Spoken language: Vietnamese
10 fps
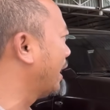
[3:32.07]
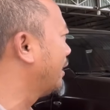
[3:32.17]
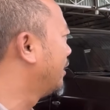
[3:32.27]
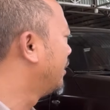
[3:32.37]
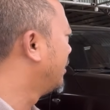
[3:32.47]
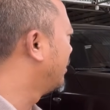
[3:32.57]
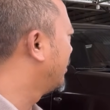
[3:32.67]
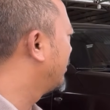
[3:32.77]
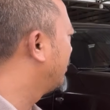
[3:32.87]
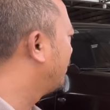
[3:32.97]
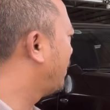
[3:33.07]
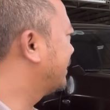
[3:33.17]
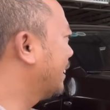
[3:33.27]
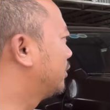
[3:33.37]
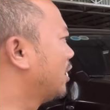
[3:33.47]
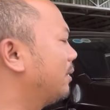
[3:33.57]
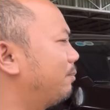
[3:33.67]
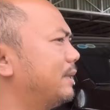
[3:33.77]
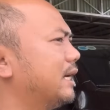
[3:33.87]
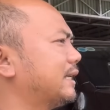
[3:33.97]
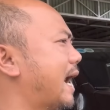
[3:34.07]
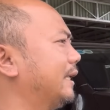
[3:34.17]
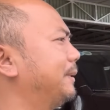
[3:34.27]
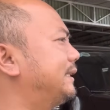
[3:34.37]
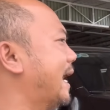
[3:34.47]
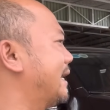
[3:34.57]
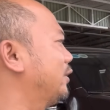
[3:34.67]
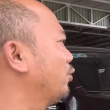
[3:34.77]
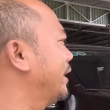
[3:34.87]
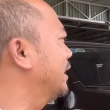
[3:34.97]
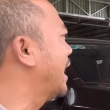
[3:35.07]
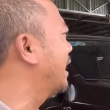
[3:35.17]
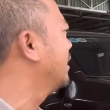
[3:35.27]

này Và chạy nó sướng lắm Bây giờ chẳng hạn như mấy cái xe kia chú đi uh,